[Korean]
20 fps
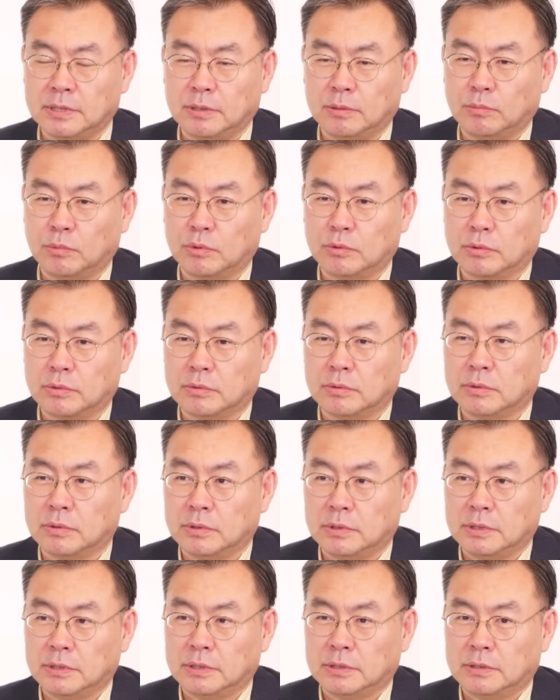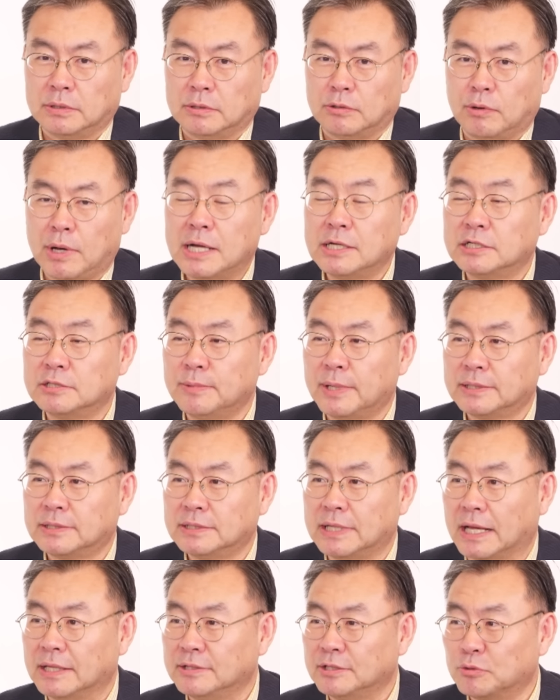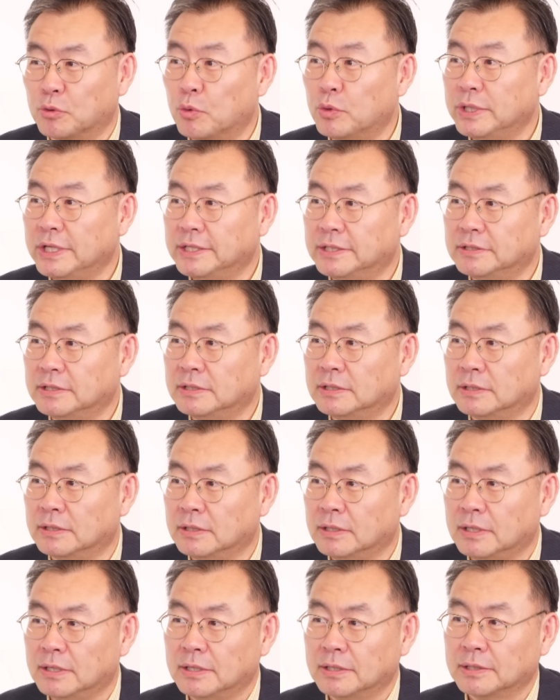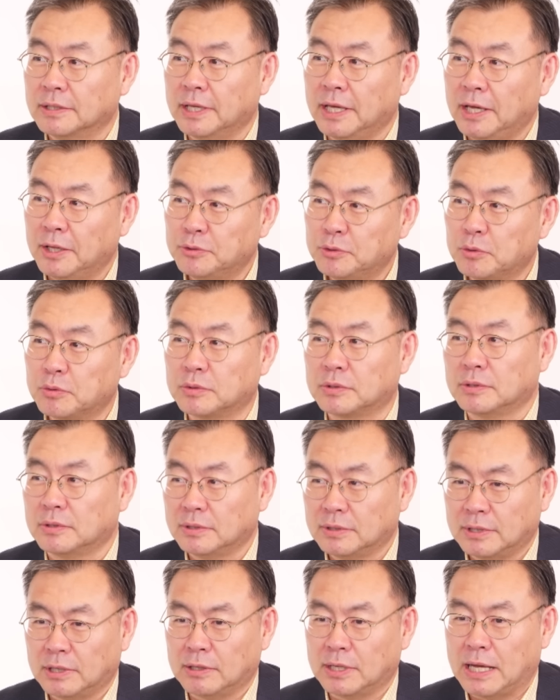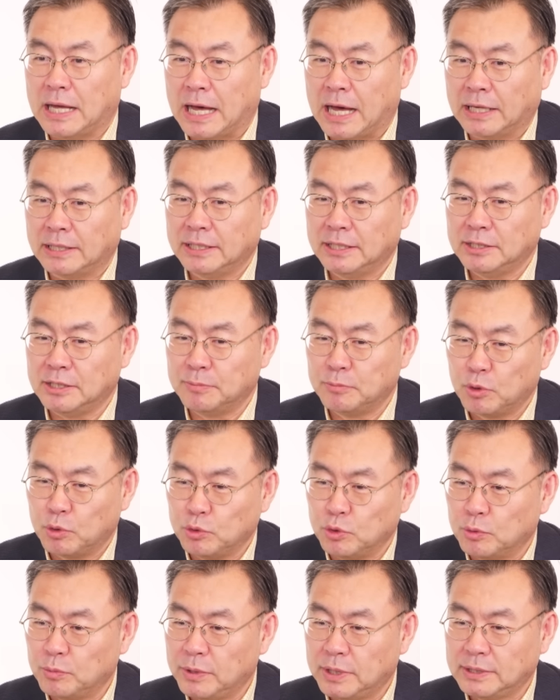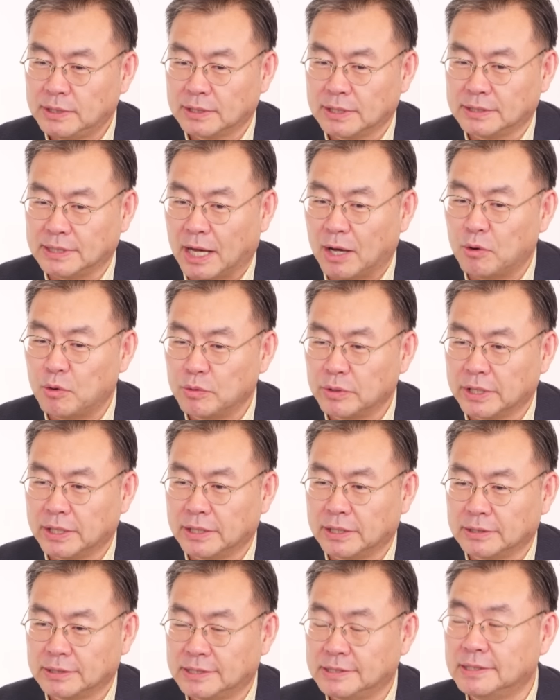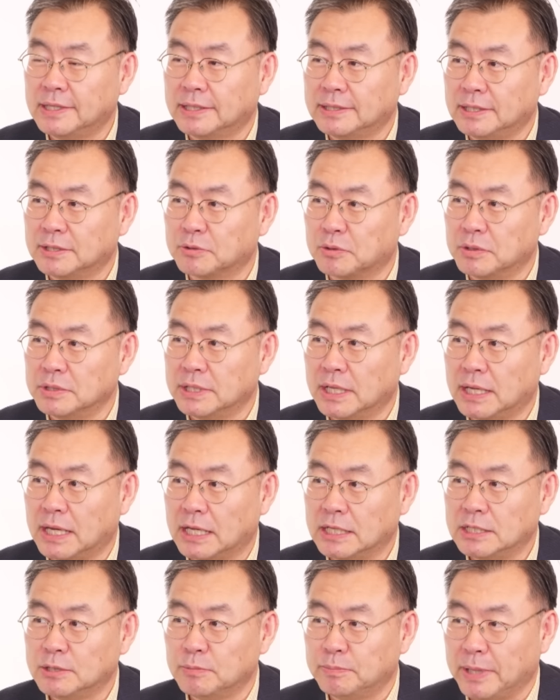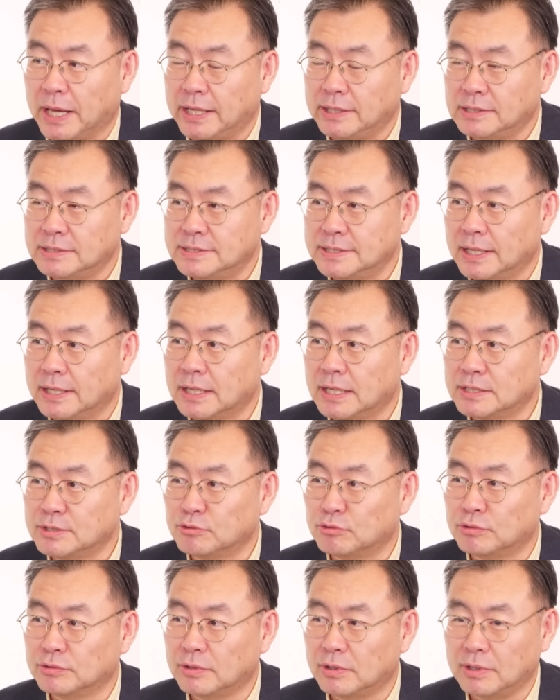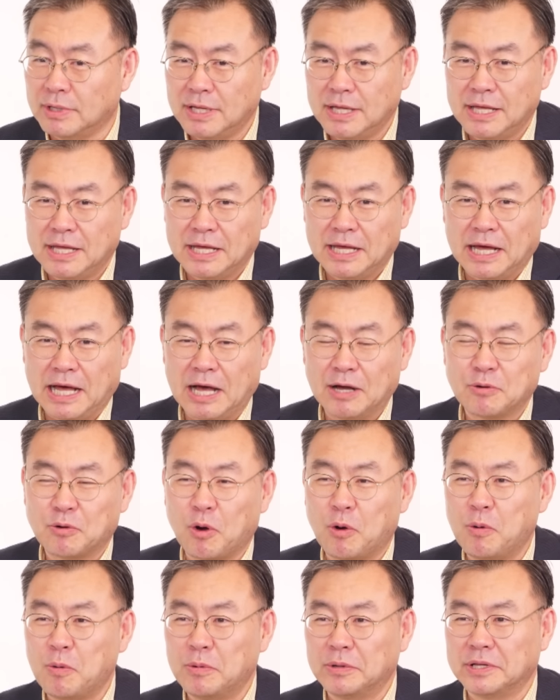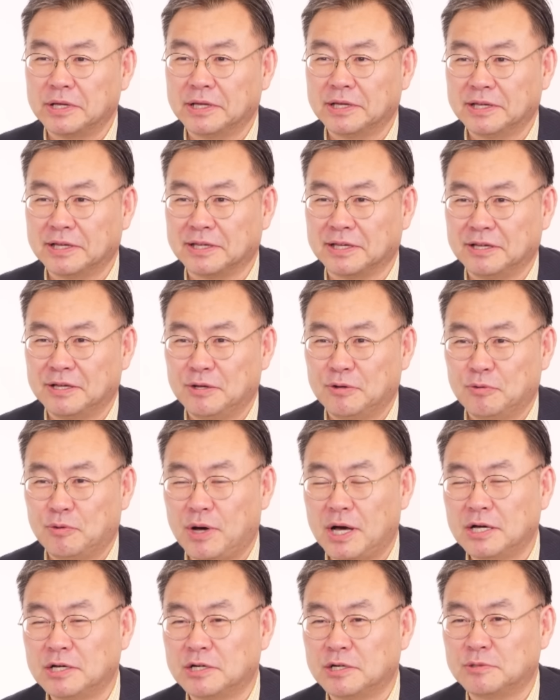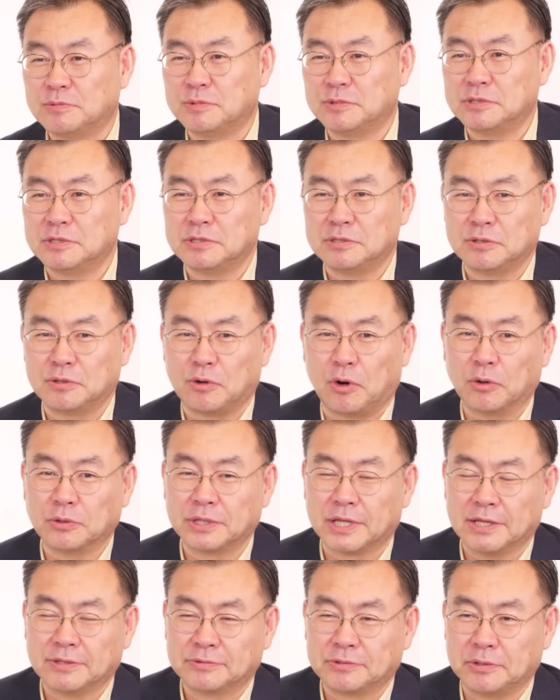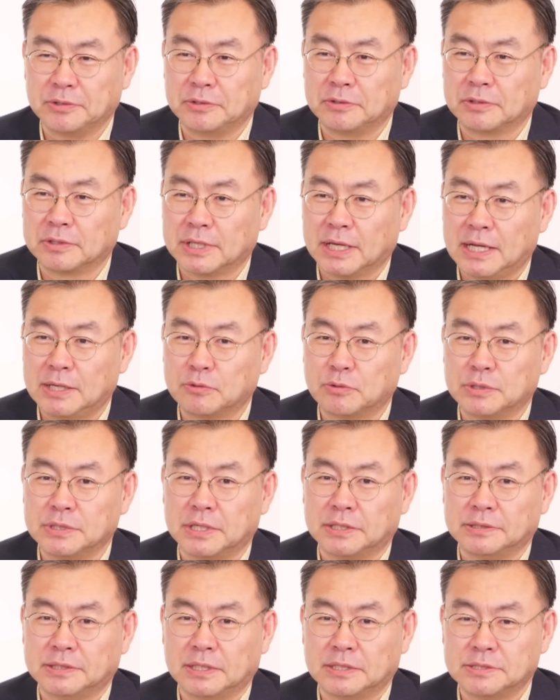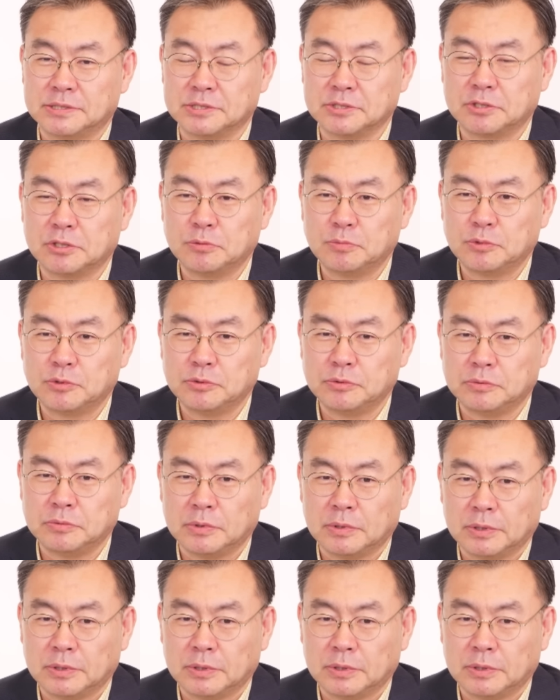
뭐 황금알을 낳는 오리를 계속 어, 알이 이모 요만하게 나오게 기다릴 거냐 아니면 배를 째 가지고서 한꺼번에 네. 황금을 네. 얻겠어 이렇게 할 거냐인데 지금은